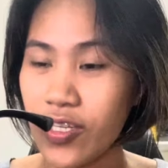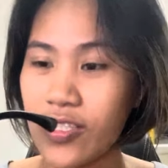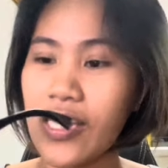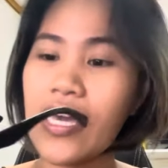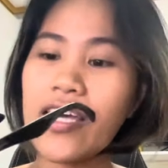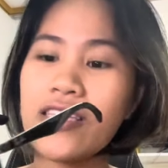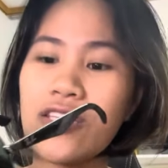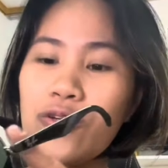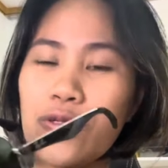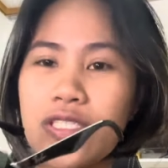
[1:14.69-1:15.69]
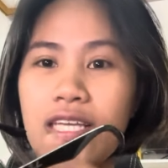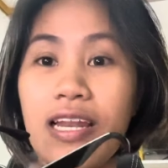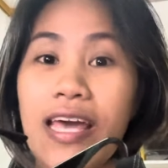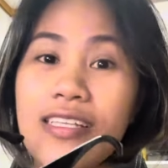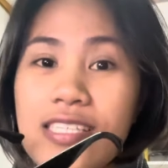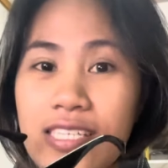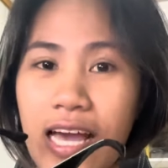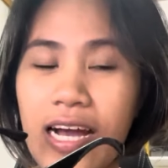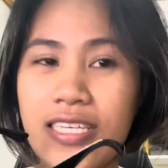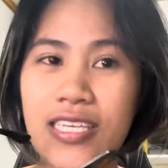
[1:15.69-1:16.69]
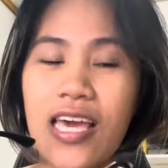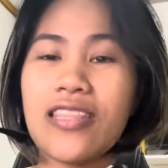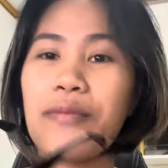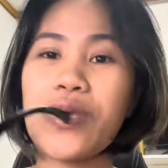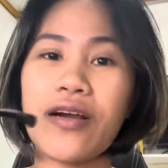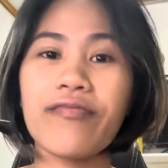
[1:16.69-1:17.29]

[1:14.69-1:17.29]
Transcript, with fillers: Then, yung sa lens niya, kasi ang dami niyang